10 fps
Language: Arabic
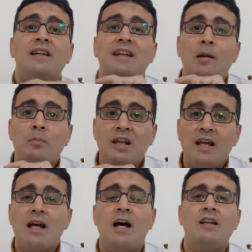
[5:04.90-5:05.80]

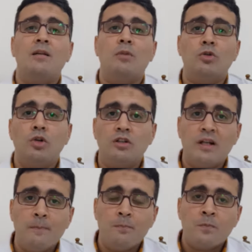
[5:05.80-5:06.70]
كاملة عن الموضوع
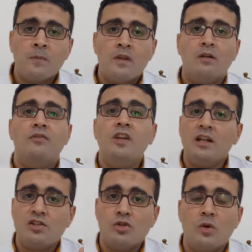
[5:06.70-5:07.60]
ده
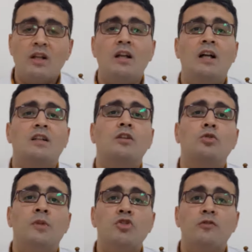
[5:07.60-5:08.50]
فيها الصور اللي
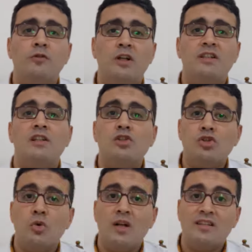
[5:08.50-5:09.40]
حضراتكم هتشوفوها دي
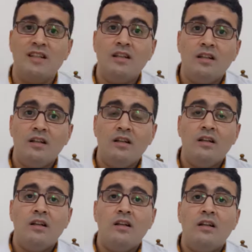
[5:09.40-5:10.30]
الصور دي
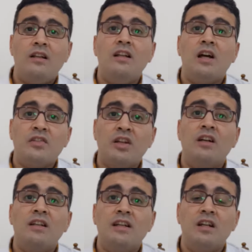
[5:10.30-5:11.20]

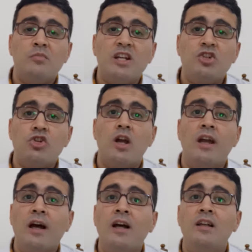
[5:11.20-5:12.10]
للآثار الجانبية
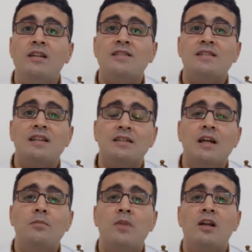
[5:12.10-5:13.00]
الشائعة
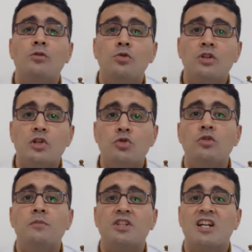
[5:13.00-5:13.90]
لاستخدام
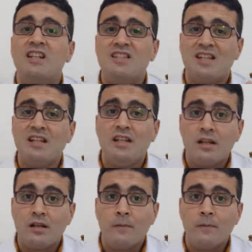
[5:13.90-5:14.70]
الكورتيزون بشكل سيء